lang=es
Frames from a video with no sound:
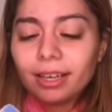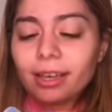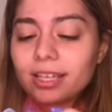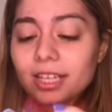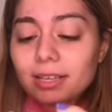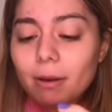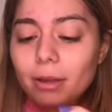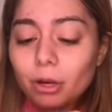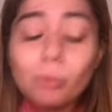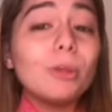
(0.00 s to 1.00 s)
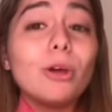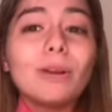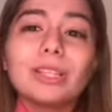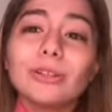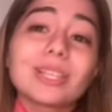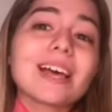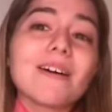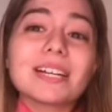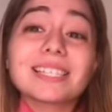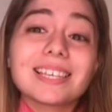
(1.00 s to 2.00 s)
eh, ya se va a venir un video hablando de
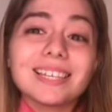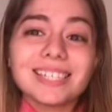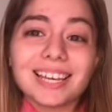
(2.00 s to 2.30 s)
esa base,